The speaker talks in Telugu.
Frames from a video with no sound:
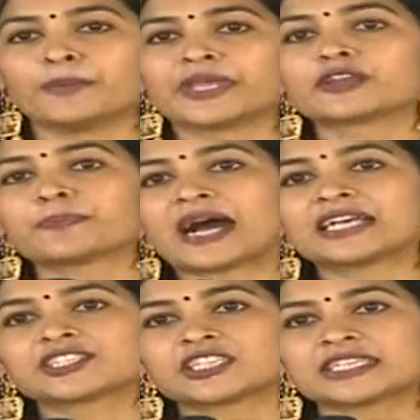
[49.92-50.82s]
మీరు
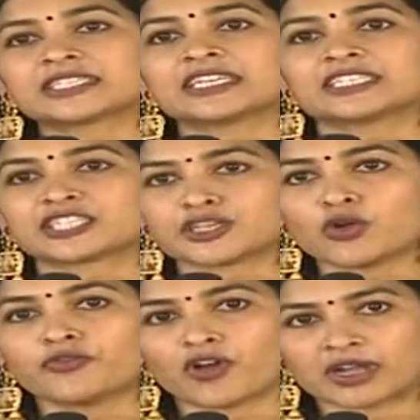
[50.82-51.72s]
పాస్ చేసిన
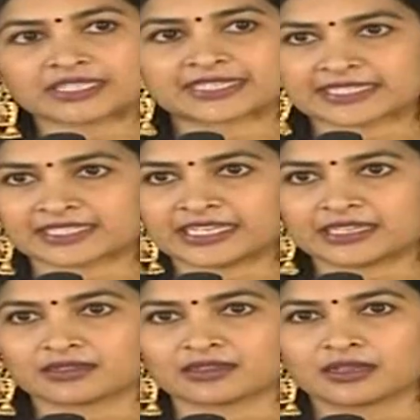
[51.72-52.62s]
జియో ఫార్టీ సిక్స్ని
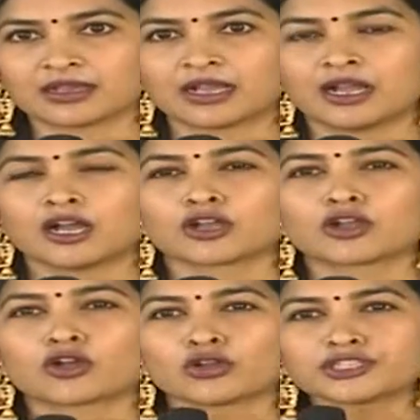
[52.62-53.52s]

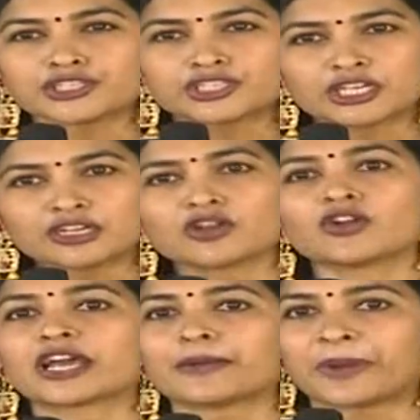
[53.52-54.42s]
కొంచెం
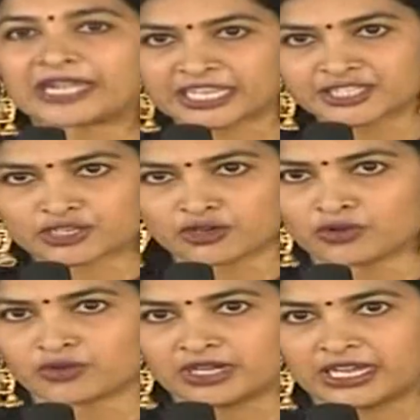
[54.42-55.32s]
కూడా
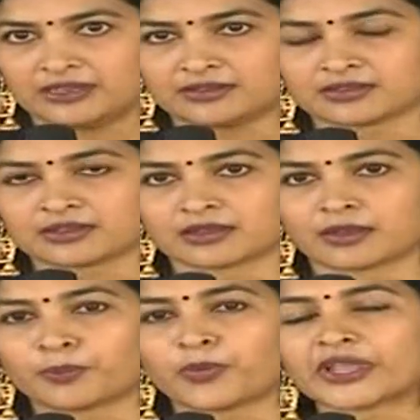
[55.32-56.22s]
పట్టించుకోకుండా
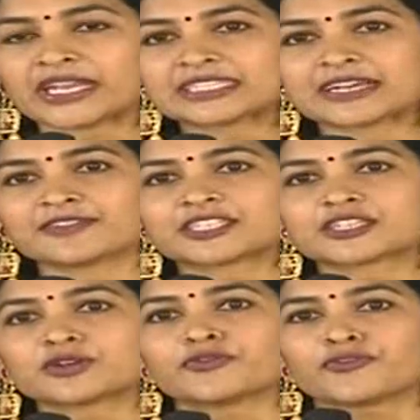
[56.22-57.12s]
పోయిన
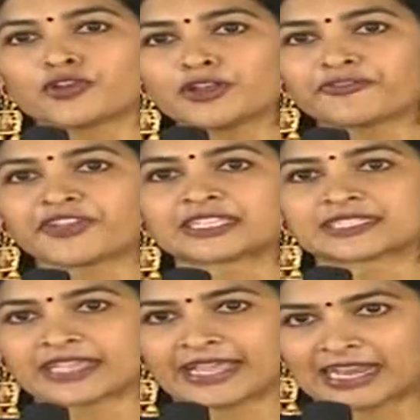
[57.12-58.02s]
సంవత్సరం ఫుల్ ఫీజ్
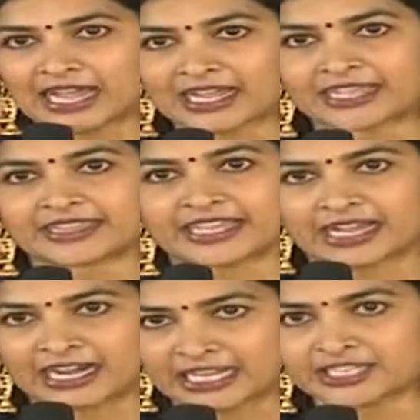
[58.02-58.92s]
ఎలాగైతే
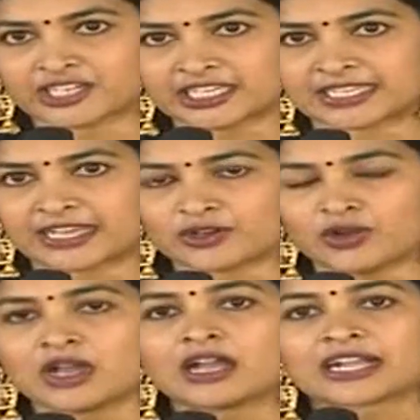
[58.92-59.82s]
కండక్ట్ చేశారో
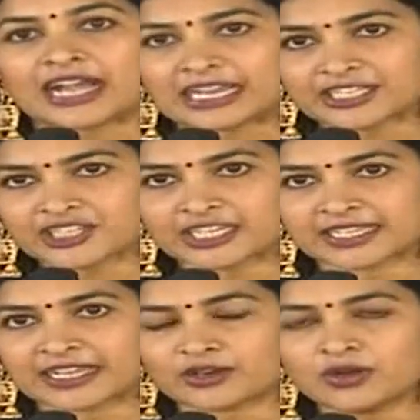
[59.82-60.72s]
కలెక్ట్
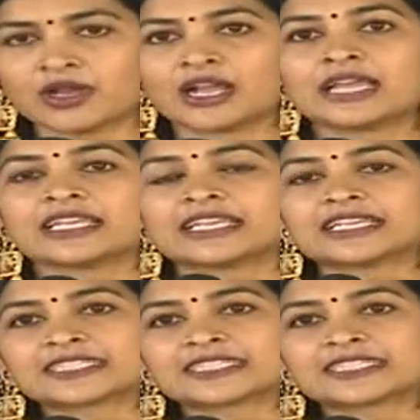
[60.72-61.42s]
చేశారో ఈ